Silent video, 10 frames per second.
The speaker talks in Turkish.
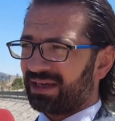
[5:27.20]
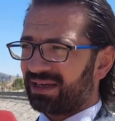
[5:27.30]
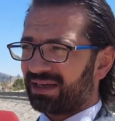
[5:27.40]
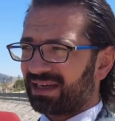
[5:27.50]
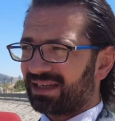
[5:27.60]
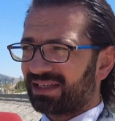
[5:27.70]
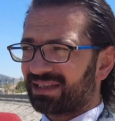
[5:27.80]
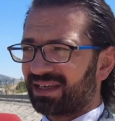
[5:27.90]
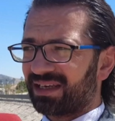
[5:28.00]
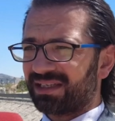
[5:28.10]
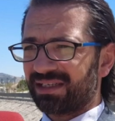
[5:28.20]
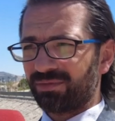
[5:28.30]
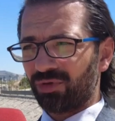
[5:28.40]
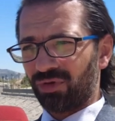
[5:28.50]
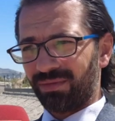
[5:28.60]
E, gerçekten
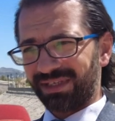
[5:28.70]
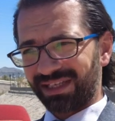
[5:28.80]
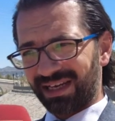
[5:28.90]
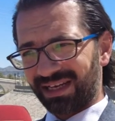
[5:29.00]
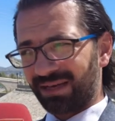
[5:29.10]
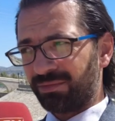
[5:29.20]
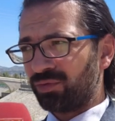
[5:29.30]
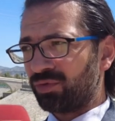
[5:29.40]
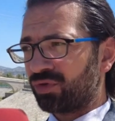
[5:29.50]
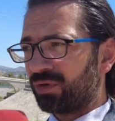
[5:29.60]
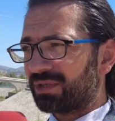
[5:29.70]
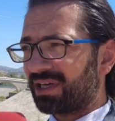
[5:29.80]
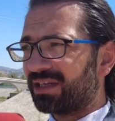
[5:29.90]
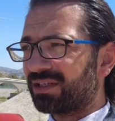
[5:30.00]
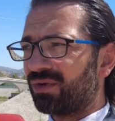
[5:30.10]
gezilip görülmesi gereken bir müze olmuş.
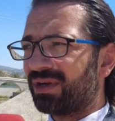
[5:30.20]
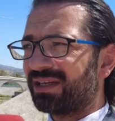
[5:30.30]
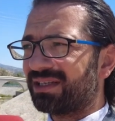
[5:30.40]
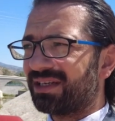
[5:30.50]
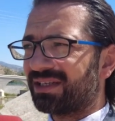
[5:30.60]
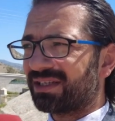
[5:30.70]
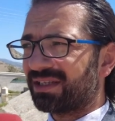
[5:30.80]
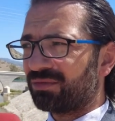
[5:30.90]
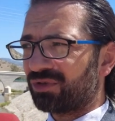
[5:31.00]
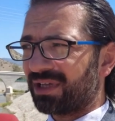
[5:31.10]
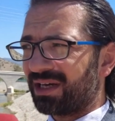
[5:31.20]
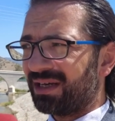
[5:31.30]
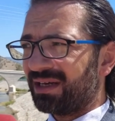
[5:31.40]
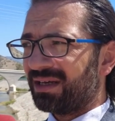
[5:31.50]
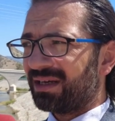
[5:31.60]
Ayrıca öğrenciler için de burada
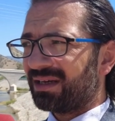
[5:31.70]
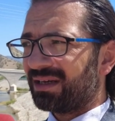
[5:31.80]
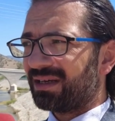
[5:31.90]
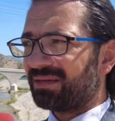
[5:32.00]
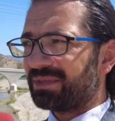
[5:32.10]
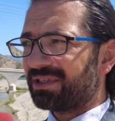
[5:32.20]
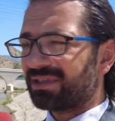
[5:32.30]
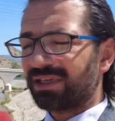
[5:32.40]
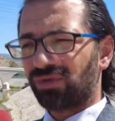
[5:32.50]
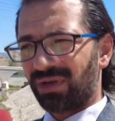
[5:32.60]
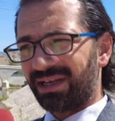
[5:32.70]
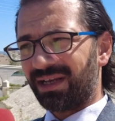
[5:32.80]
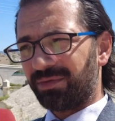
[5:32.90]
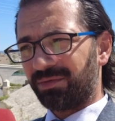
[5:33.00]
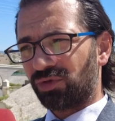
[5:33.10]
e, bir restoran
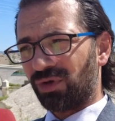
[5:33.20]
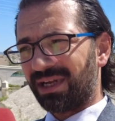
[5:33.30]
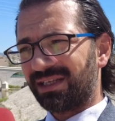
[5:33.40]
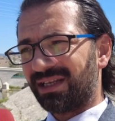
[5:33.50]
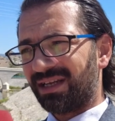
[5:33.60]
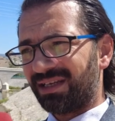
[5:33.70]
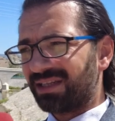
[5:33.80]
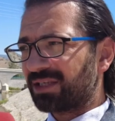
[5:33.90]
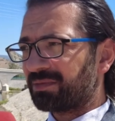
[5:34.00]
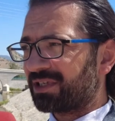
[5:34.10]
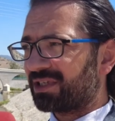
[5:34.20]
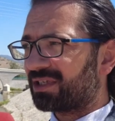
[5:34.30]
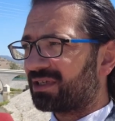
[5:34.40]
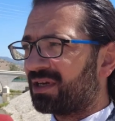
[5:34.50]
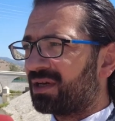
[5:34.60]
yapılmış öğrencilerin yetişmesi
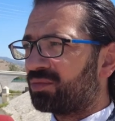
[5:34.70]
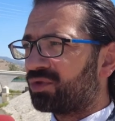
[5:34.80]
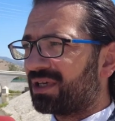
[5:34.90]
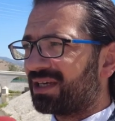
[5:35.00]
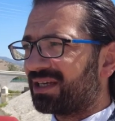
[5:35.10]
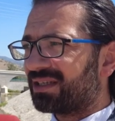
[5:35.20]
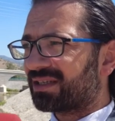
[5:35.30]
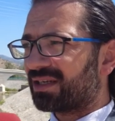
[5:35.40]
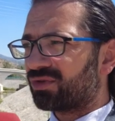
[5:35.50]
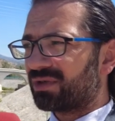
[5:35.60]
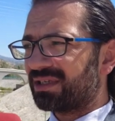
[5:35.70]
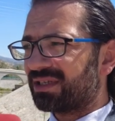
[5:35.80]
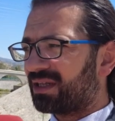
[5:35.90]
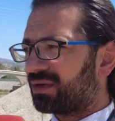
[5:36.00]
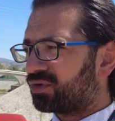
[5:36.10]
için. Müzeyi gezdikten sonra
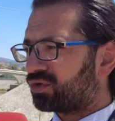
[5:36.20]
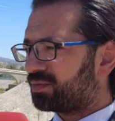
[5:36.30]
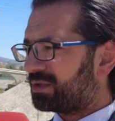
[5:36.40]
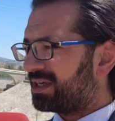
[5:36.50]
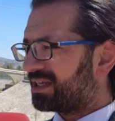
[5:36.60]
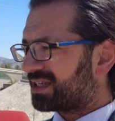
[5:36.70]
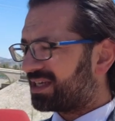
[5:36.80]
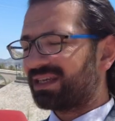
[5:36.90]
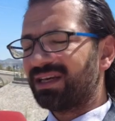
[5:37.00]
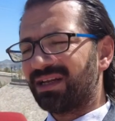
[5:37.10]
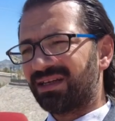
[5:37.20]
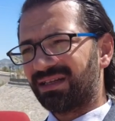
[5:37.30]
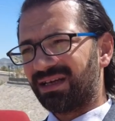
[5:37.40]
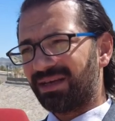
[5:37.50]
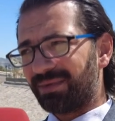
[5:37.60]
insanlar oturup çayın
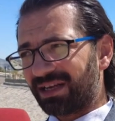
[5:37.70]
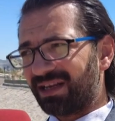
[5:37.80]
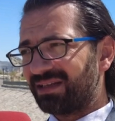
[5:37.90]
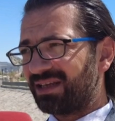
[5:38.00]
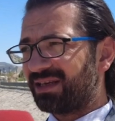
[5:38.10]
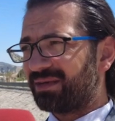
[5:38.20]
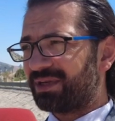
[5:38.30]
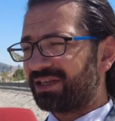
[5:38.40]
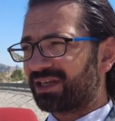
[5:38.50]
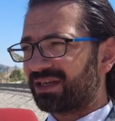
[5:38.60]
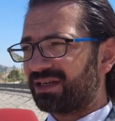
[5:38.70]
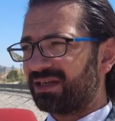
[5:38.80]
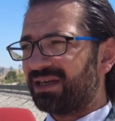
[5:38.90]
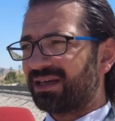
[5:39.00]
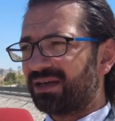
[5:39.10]
kenarında yemeklerini de yiyebilecekleri
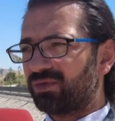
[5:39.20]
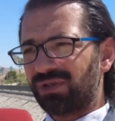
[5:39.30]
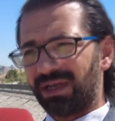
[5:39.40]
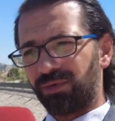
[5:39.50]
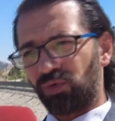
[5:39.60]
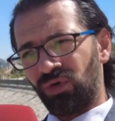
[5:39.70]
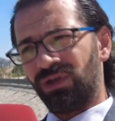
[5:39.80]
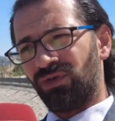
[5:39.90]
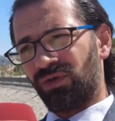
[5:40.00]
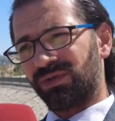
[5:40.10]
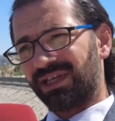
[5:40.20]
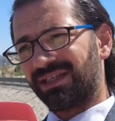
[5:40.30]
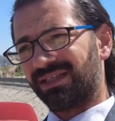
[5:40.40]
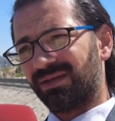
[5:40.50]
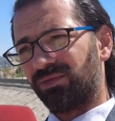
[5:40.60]
güzel bir külliye olmuş
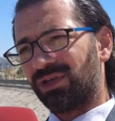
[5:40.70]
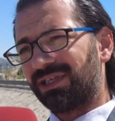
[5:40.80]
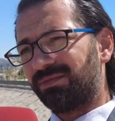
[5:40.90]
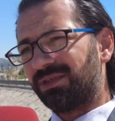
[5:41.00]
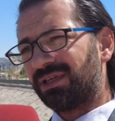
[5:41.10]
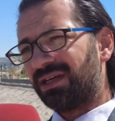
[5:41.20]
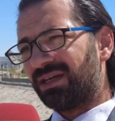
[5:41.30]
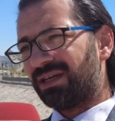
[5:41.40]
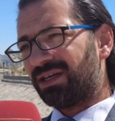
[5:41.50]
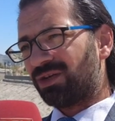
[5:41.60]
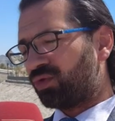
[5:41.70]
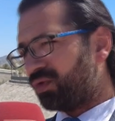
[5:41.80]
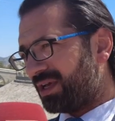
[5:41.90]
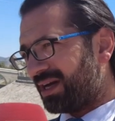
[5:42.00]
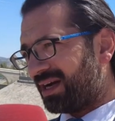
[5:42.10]
aslında. Burası bir e,
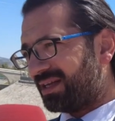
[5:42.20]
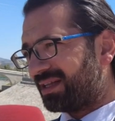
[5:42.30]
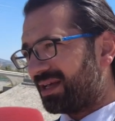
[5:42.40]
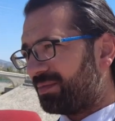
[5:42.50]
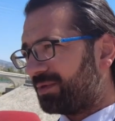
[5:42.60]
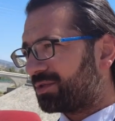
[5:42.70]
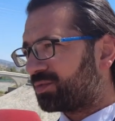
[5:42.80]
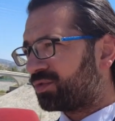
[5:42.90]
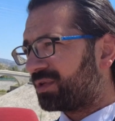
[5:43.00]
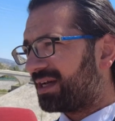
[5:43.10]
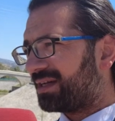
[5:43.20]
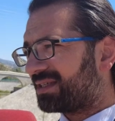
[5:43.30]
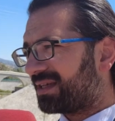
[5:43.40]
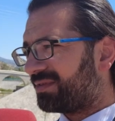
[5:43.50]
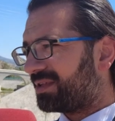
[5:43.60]
külliye halinde yapılmış. Bunda
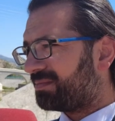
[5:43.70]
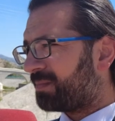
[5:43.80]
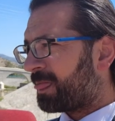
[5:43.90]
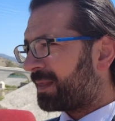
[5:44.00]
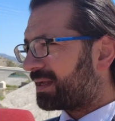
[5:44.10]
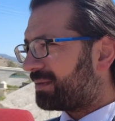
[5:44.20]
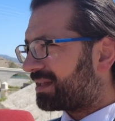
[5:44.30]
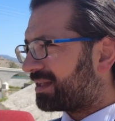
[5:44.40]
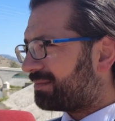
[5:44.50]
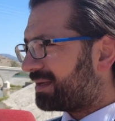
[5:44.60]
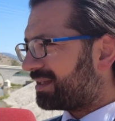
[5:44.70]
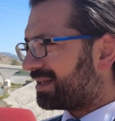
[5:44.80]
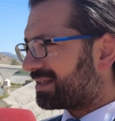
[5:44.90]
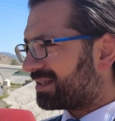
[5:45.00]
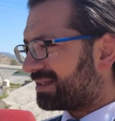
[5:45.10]
sevindim. Tabi Atman
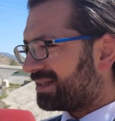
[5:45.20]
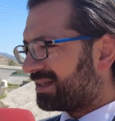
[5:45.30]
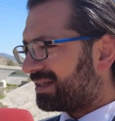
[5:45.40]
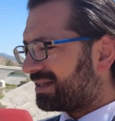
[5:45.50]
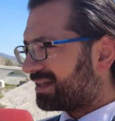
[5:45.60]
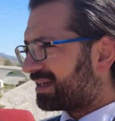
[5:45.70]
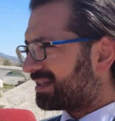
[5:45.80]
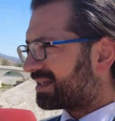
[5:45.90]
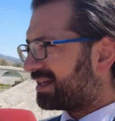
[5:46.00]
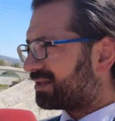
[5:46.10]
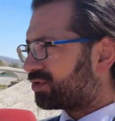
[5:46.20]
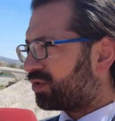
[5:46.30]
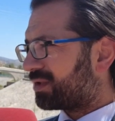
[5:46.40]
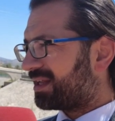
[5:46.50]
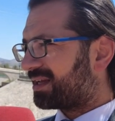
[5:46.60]
Menderes'in e, keşke
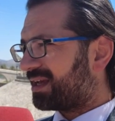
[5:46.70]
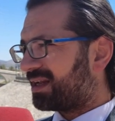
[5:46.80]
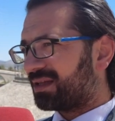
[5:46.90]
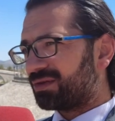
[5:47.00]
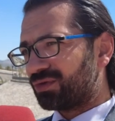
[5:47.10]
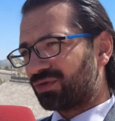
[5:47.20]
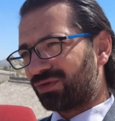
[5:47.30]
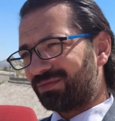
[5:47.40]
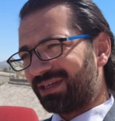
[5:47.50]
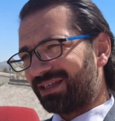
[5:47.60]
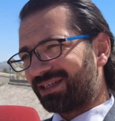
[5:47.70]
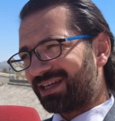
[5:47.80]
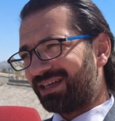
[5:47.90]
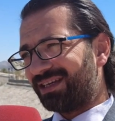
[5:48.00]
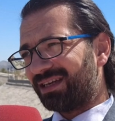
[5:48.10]
Söğütlerin kenarında oturdum dediği
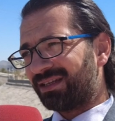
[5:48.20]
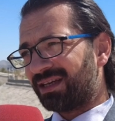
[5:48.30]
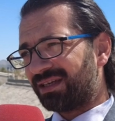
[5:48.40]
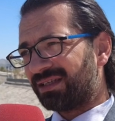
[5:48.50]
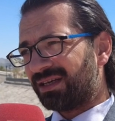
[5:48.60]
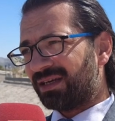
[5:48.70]
çayın yanındayız.